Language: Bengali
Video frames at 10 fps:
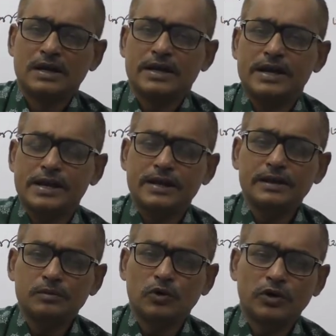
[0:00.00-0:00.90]
এই
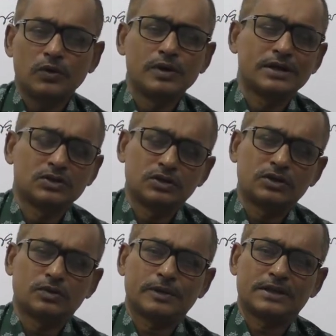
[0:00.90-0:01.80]
বইগুলান যদি
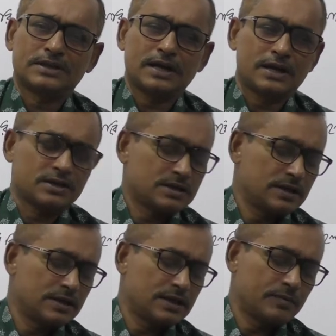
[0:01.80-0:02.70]
তোমার
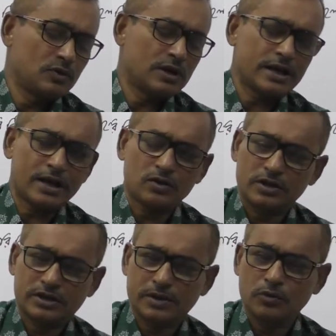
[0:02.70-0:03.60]
সাইয়েদ আবদুল্লাহ এখন
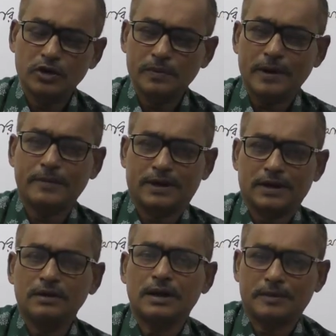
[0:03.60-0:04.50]
সেই বই পাবা না
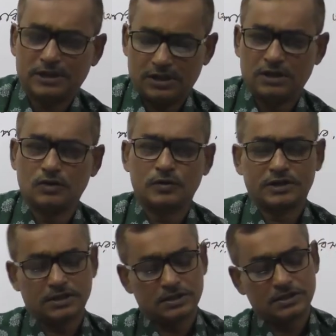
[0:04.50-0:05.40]
আমাদের
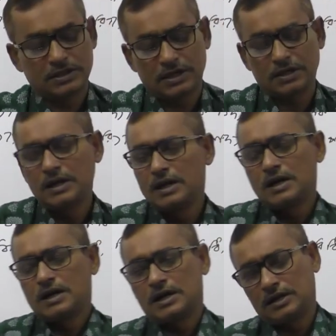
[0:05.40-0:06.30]
ইউনিভার্সিটির স্যার
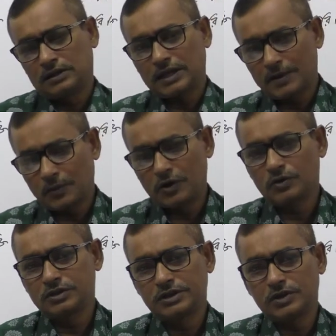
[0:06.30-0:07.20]
তারপরেও
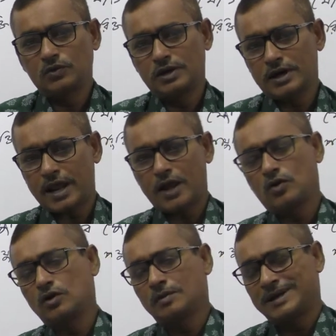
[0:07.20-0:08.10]
যেগুলান
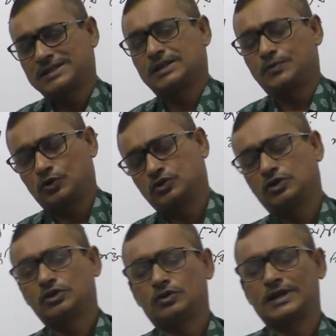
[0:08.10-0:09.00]
এখন বাজারে
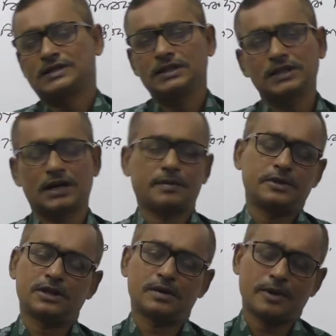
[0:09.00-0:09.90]
প্রচলিত আছে তার
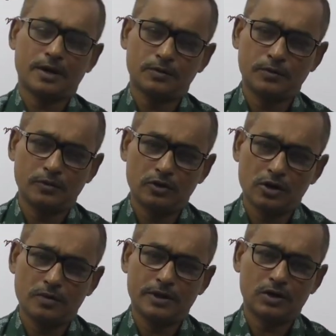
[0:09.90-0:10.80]
ভিতরে মাহবুবুর
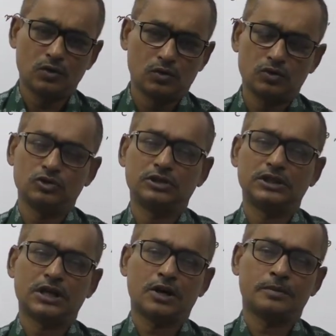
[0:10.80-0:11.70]
রহমান
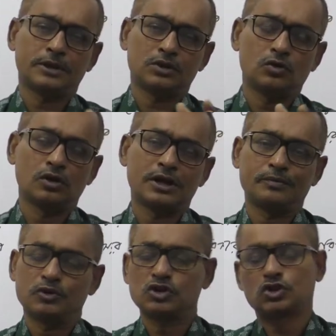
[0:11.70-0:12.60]
রুকুনুদ্দিন আহমদ গোলাম
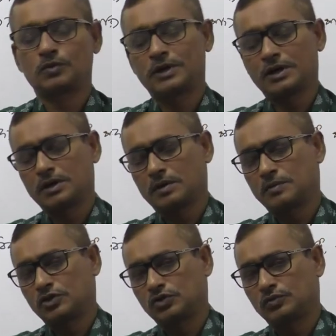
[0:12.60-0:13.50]
মোস্তফা
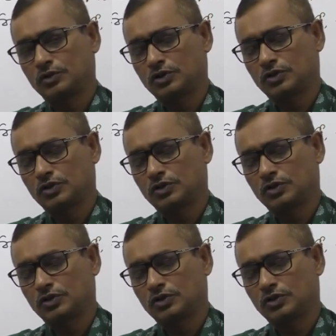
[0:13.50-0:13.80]
বিষ্ণুপদ